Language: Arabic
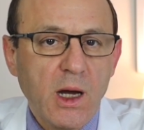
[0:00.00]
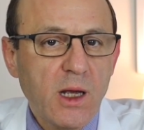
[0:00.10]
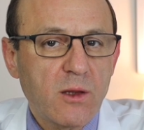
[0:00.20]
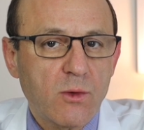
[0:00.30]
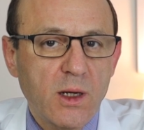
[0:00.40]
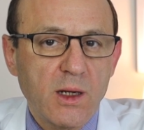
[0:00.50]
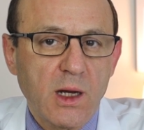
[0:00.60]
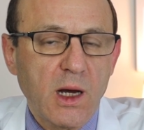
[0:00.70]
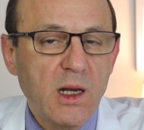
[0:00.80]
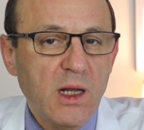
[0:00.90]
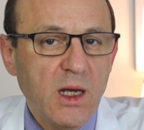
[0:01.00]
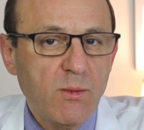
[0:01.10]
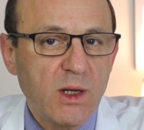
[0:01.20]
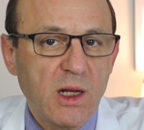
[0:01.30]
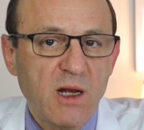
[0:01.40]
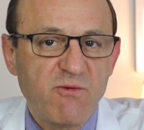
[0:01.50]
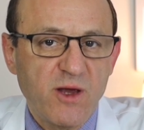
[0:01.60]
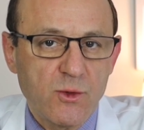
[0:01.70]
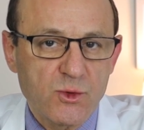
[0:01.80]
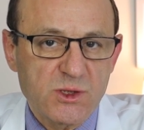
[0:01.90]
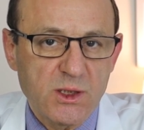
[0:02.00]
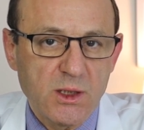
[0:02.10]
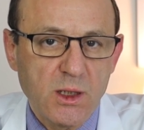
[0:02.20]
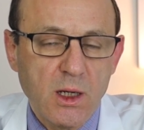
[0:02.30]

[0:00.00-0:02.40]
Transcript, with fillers: حيث أن الحمل الفيروسي